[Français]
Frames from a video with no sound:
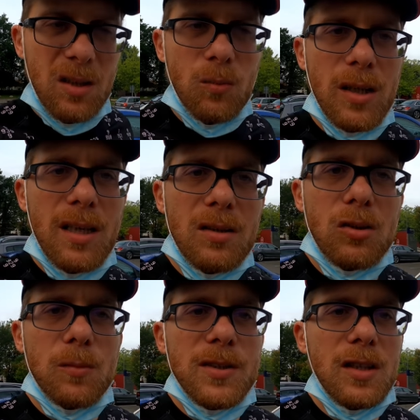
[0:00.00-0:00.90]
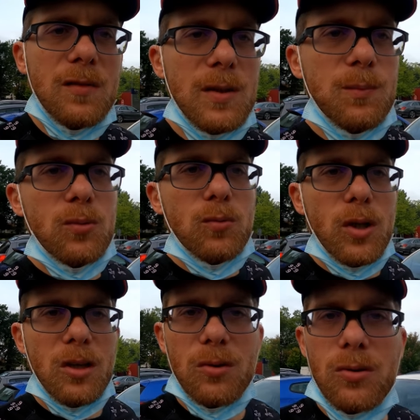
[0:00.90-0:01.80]
voilà, comme ça on va
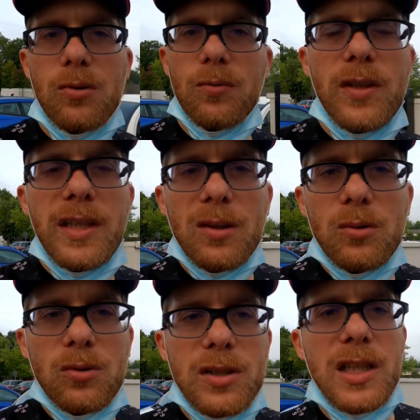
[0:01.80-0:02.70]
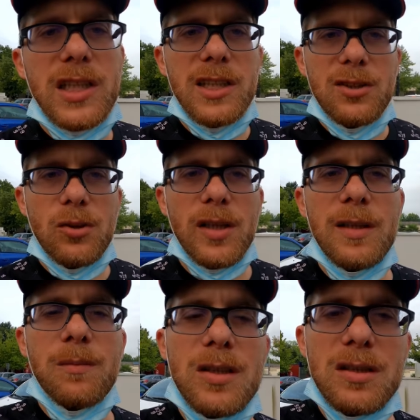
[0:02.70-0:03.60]
pouvoir euh, finir le trajet
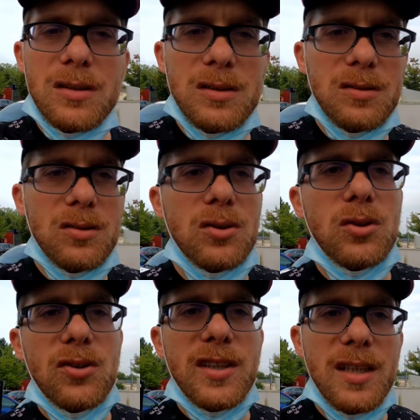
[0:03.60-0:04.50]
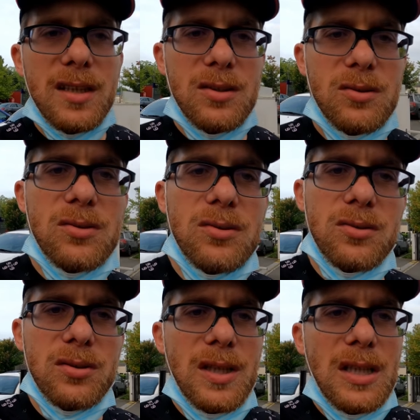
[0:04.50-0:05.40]
sereinement euh, jusqu'à euh,
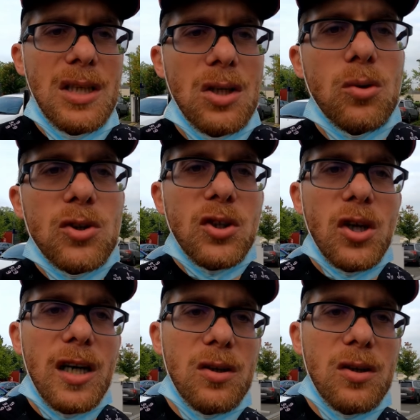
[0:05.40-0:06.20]
Osgor.